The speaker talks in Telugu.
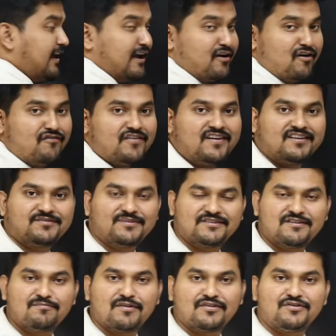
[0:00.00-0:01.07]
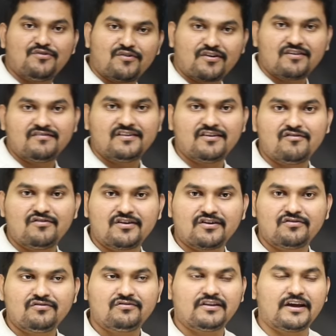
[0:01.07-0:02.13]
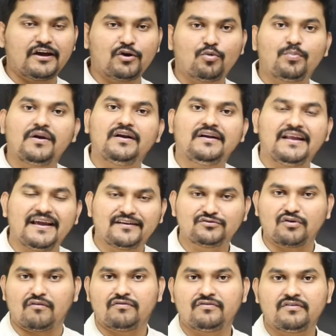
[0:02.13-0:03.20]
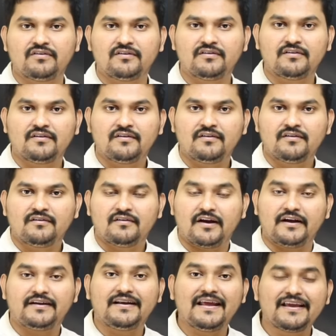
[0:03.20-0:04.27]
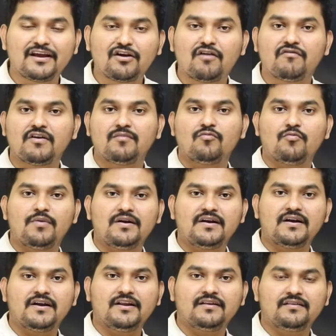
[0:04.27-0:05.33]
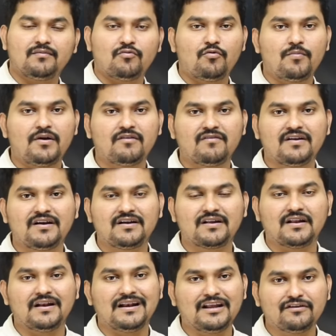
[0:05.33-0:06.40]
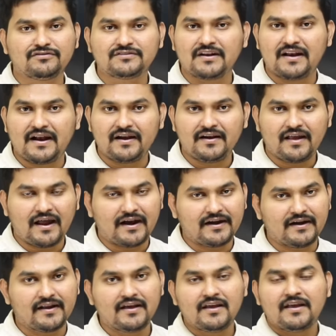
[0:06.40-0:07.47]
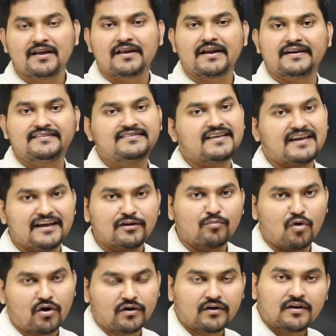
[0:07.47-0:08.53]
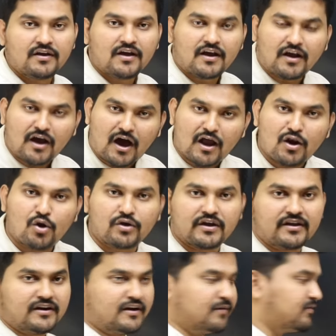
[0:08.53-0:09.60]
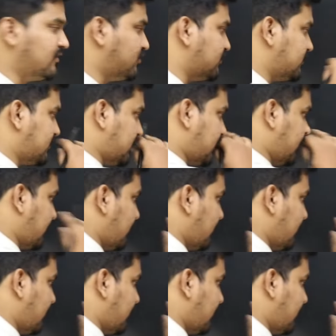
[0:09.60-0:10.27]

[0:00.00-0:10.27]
టేక్ ఆఫ్ అనే ఎక్స్ప్రెషన్ ప్రతి ఒక్కరు వినే ఉంటారు ద ఏరోప్లేన్ టేక్స్ ఆఫ్ రైట్ టేకింగ్ ఆఫ్ అనే మూమెంట్ ఏంటి ద మూమెంట్ వెన్ ఇట్ లీవ్స్ ద ల్యాండ్ అండ్ గెట్స్ ఎయిర్ బాన్ గాల్లోకి ఎగిరిన సిచ్యువేషన్ని